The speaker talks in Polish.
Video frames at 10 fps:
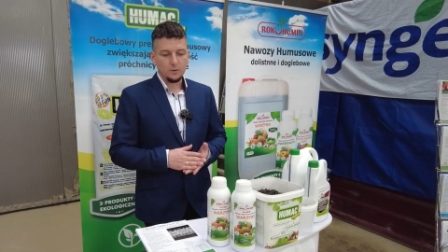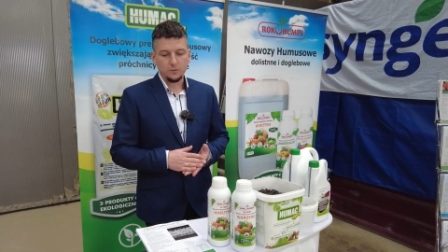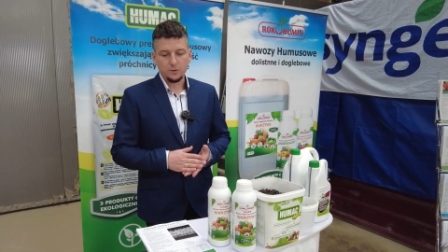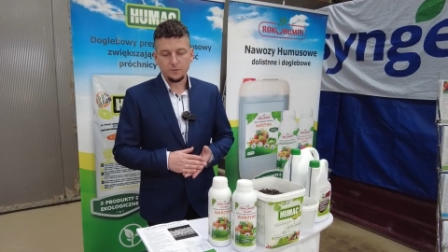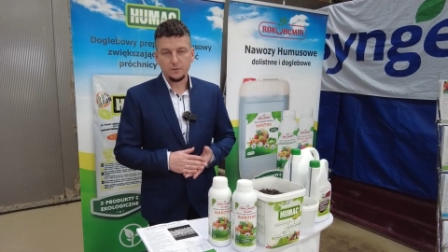
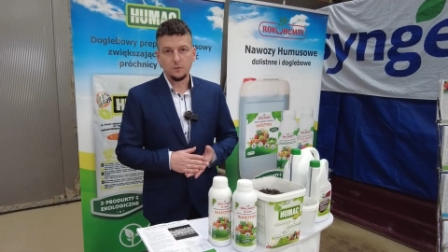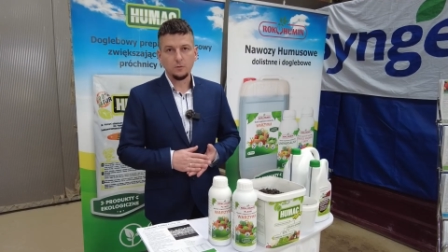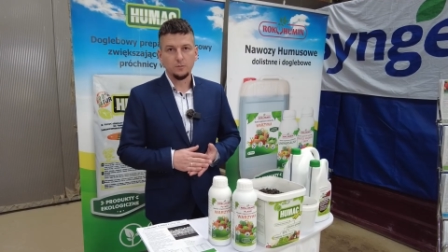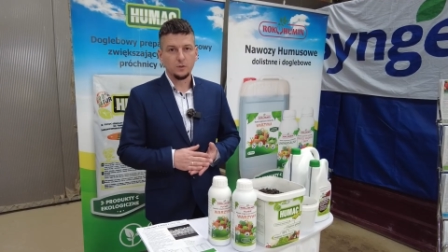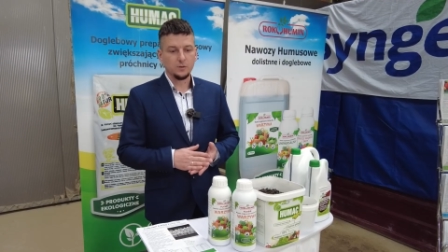również,
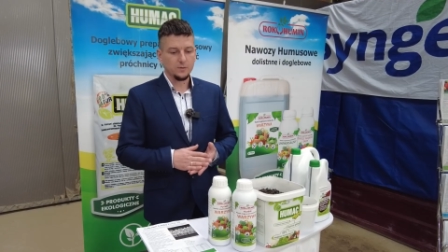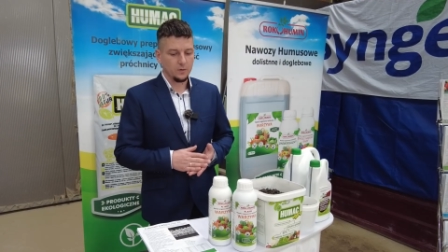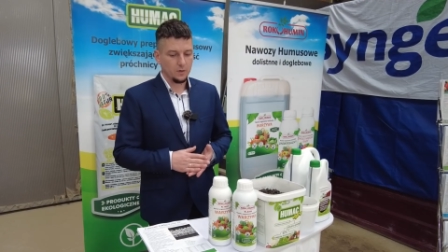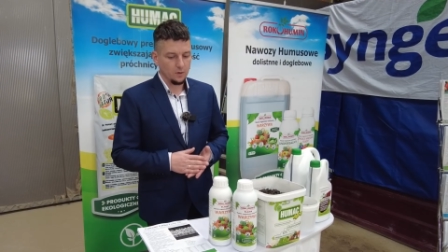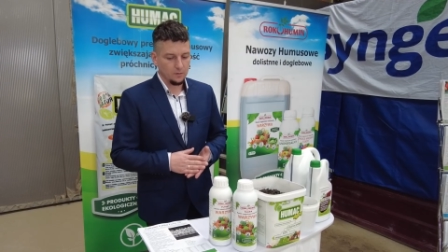również w
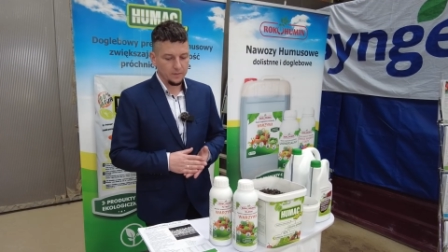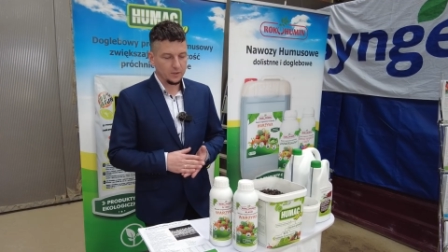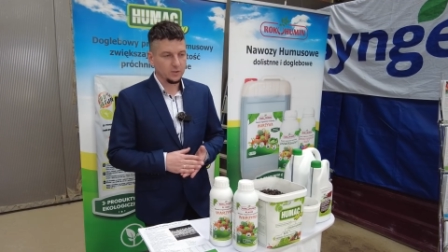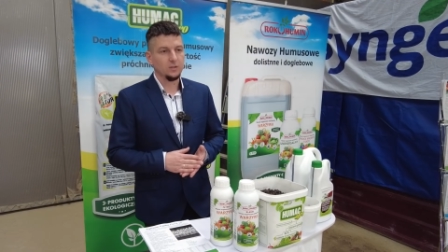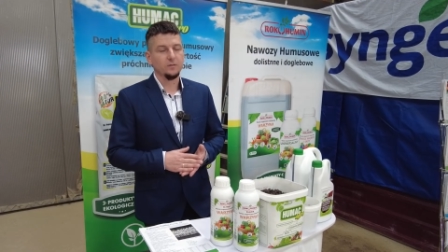swojej
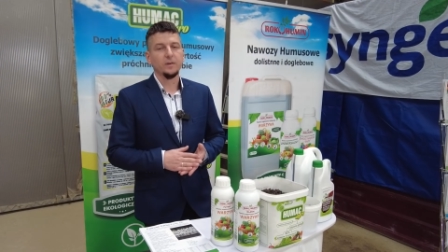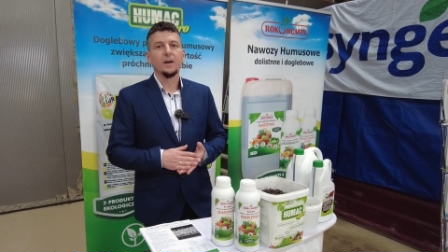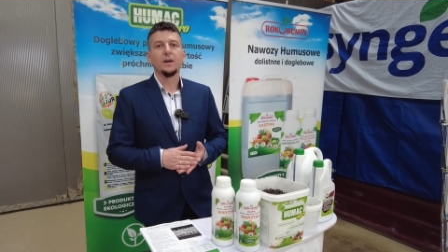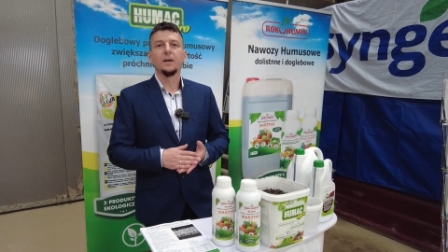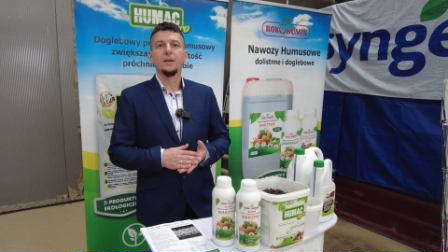ofercie
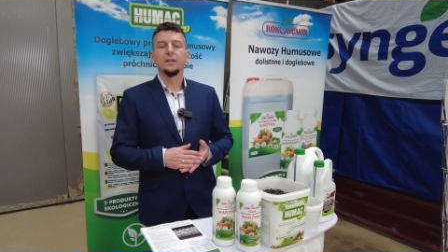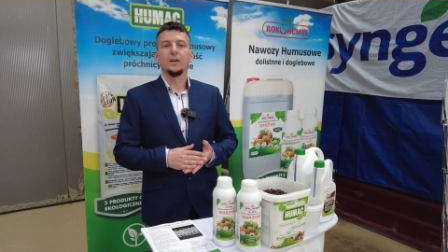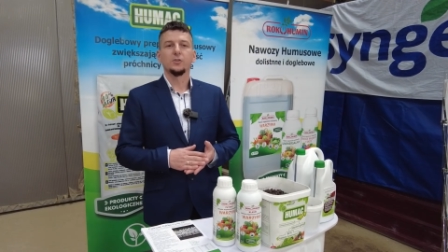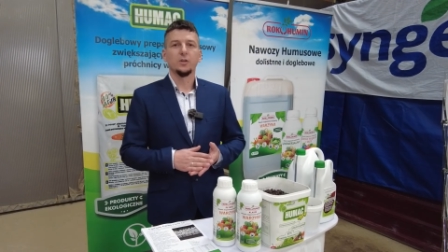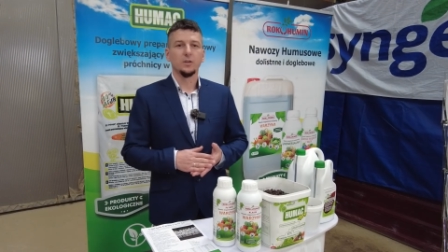dwa
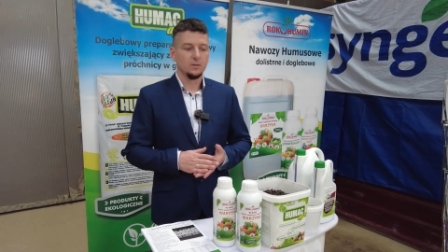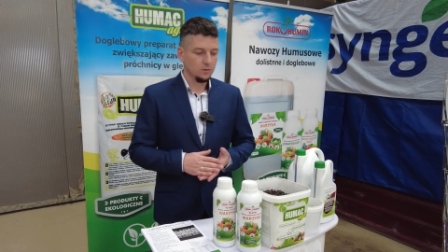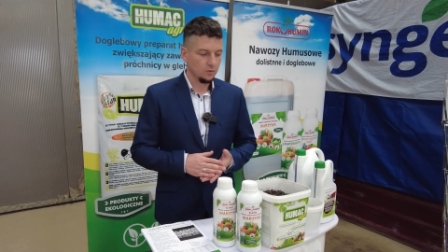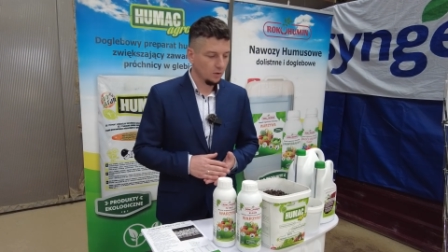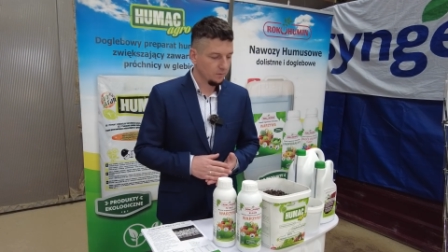nasze
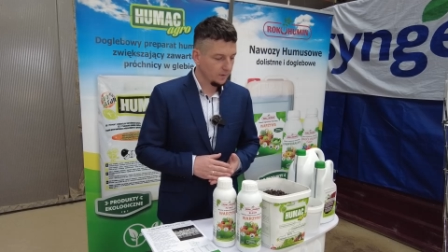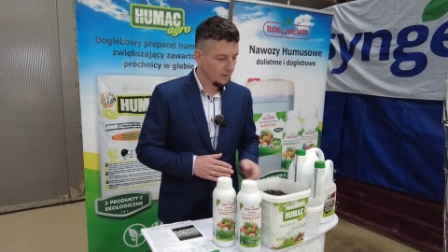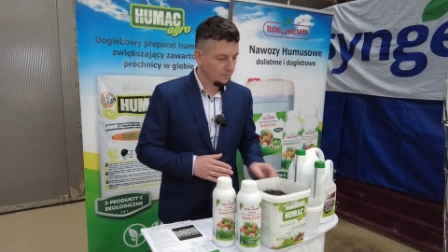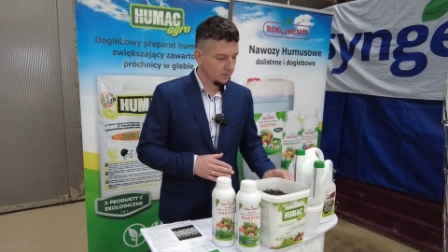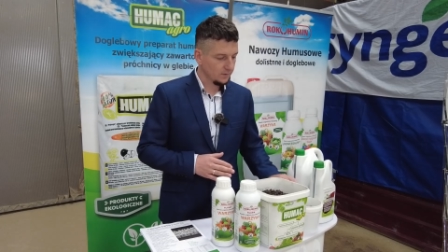nowe
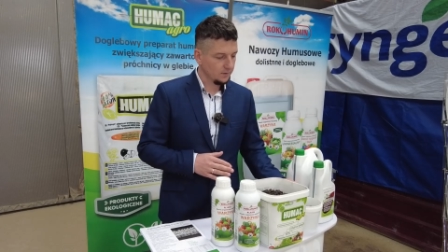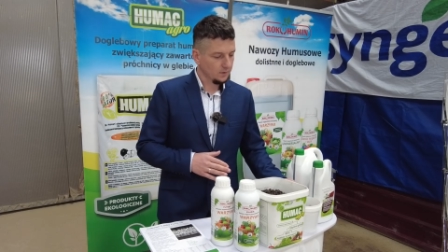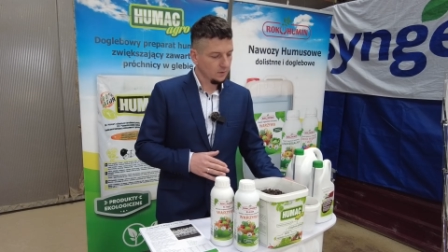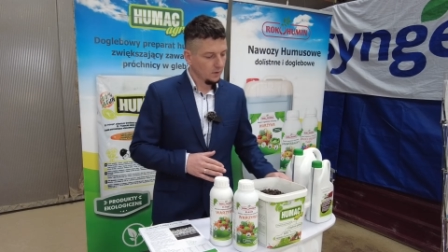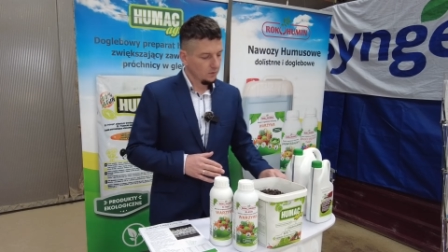nawozy.
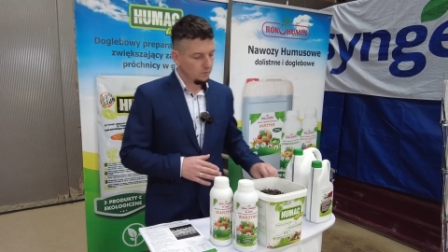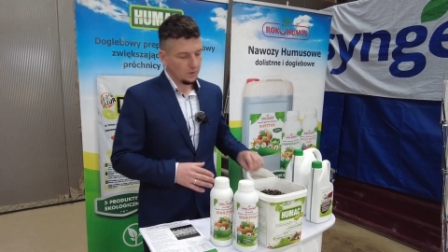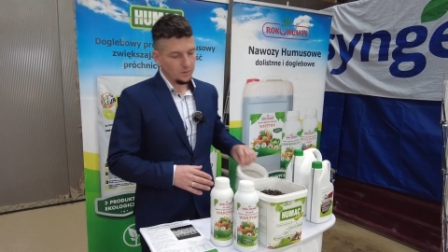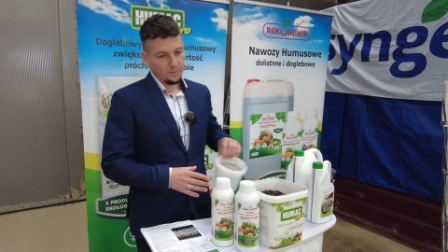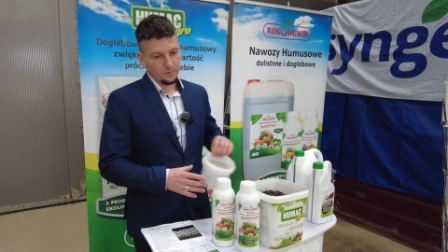
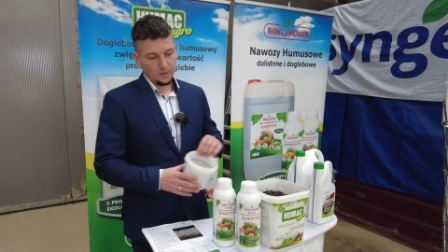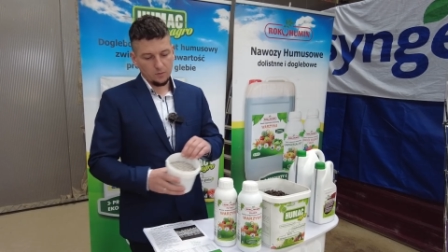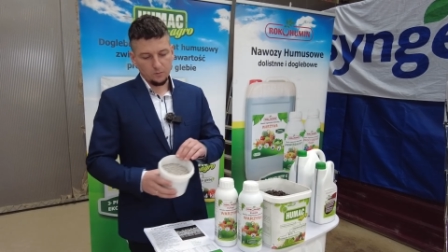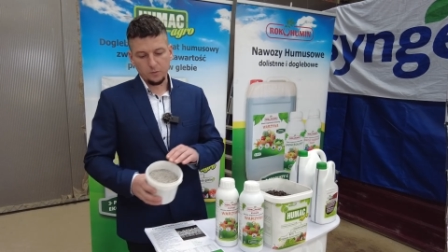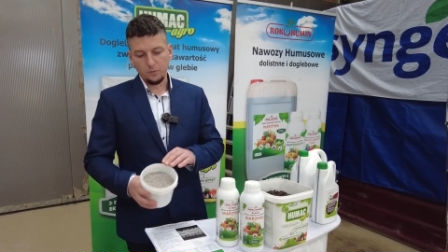Tutaj mam
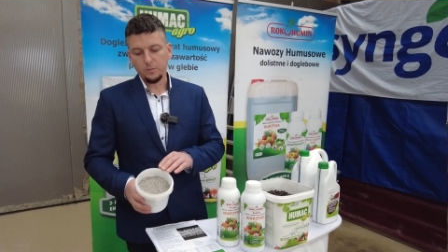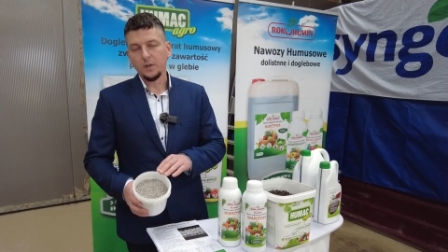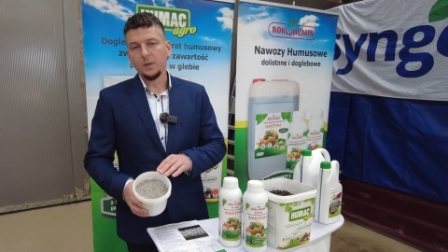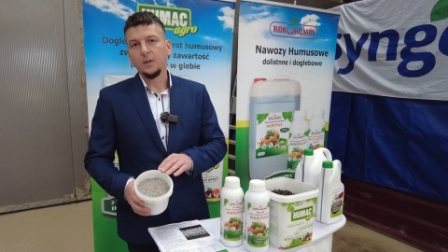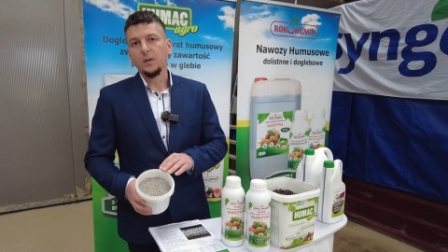taką próbkę.